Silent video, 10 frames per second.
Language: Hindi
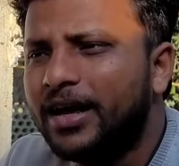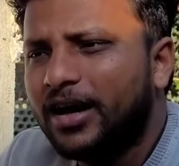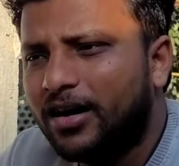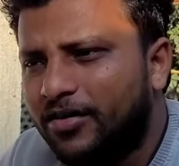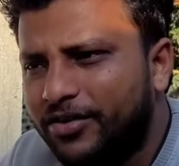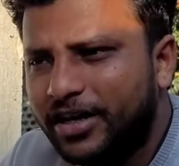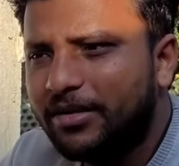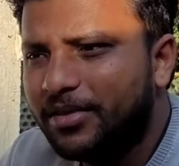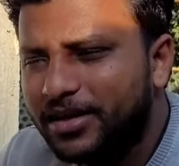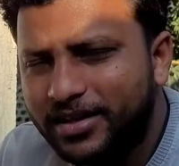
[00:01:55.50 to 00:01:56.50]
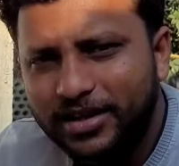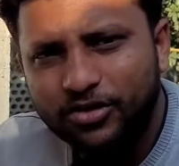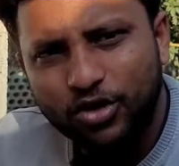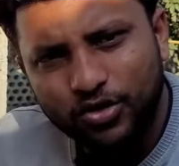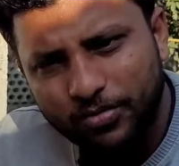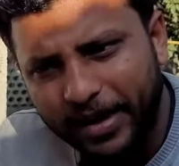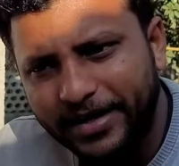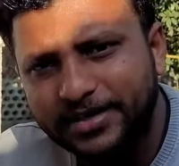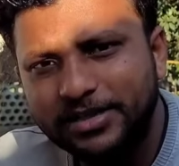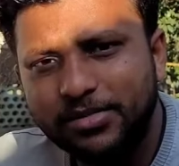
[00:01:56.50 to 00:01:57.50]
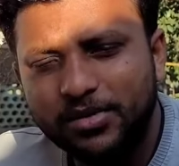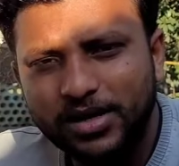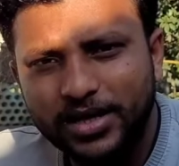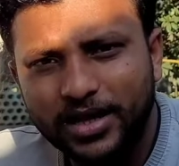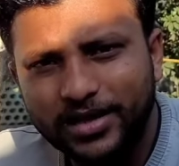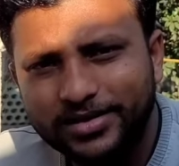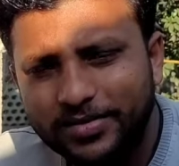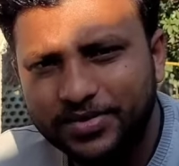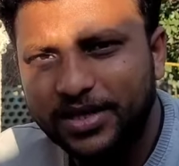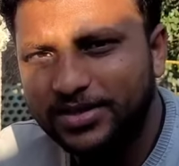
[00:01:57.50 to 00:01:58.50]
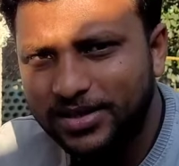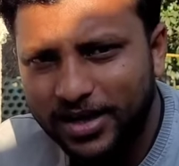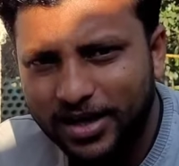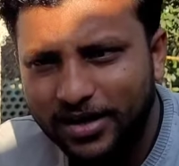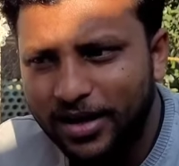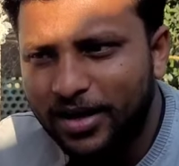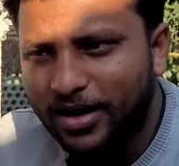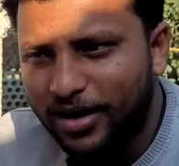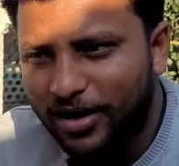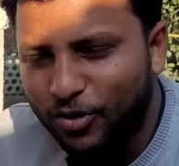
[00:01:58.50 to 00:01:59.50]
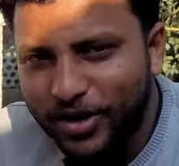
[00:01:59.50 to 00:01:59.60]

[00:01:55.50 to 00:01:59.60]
विटामिन डी थ्री कोई कोई मेडिसिन में मिल जाता है लेकिन सबसे अच्छा अगर आ, कोई